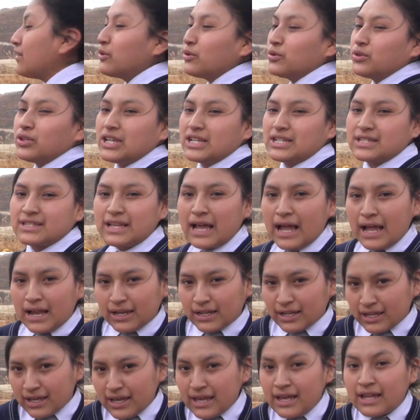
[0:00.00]
donde
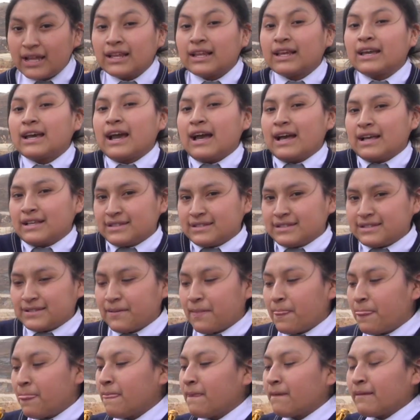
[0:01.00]
sale el gas.
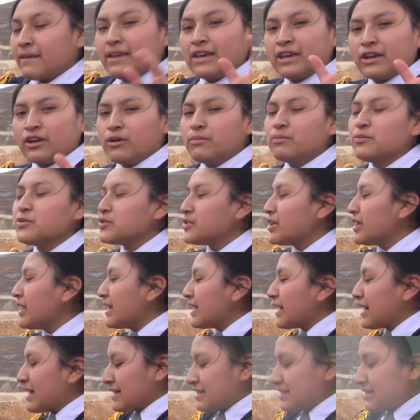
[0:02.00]
¿Y cómo sale
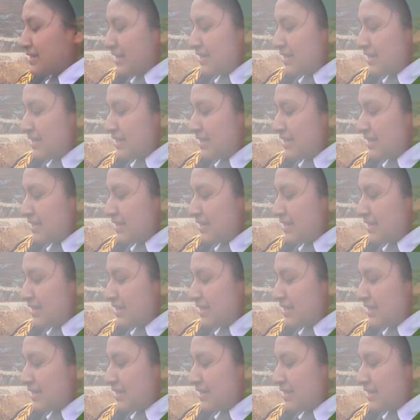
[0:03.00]
el gas?